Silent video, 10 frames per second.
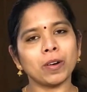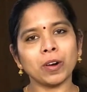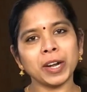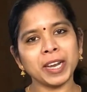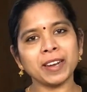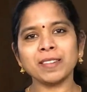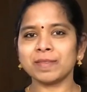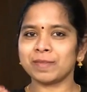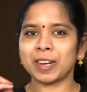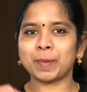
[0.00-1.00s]
ஆனியன்
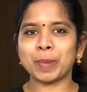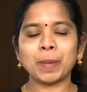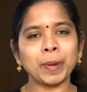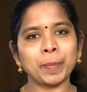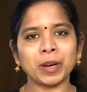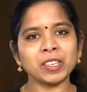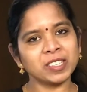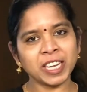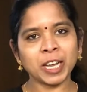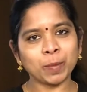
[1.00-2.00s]
அண்ட் பெல்
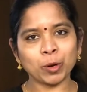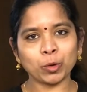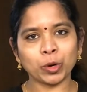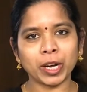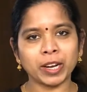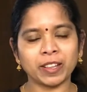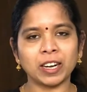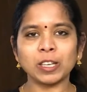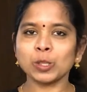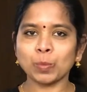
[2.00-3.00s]
பேப்பர்லாம் சீக்கிரமாக குக்
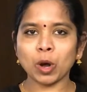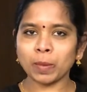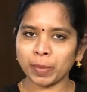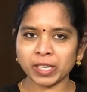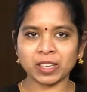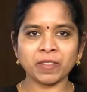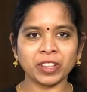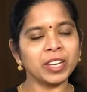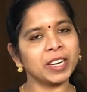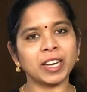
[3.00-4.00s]
ஆகிறதுனால ஸ்மால் பீஸாக
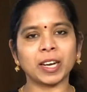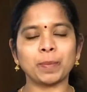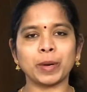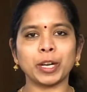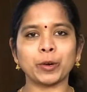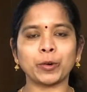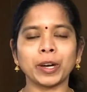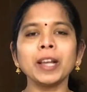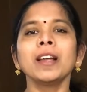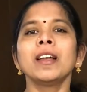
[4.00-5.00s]
வந்து நீங்கள் கட்
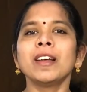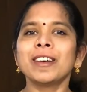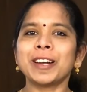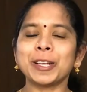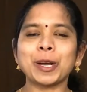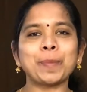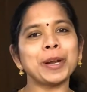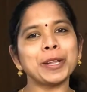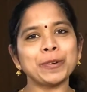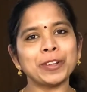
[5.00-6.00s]
பண்ணிக்கோங்க
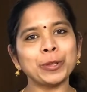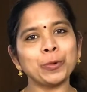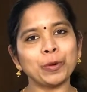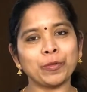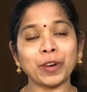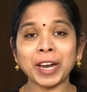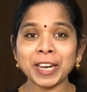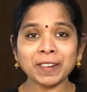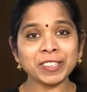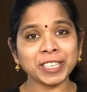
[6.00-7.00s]
அதுக்கப்புறம் இது வந்து ஒரு
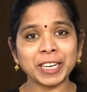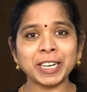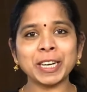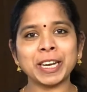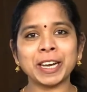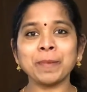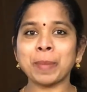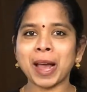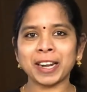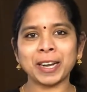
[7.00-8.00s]
ஃபைவ் ஹவர்ஸ் கிட்டே நீங்கள்
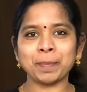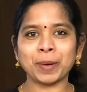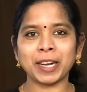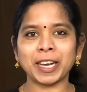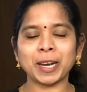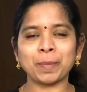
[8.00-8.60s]
மேரினேட் பண்ணிங்க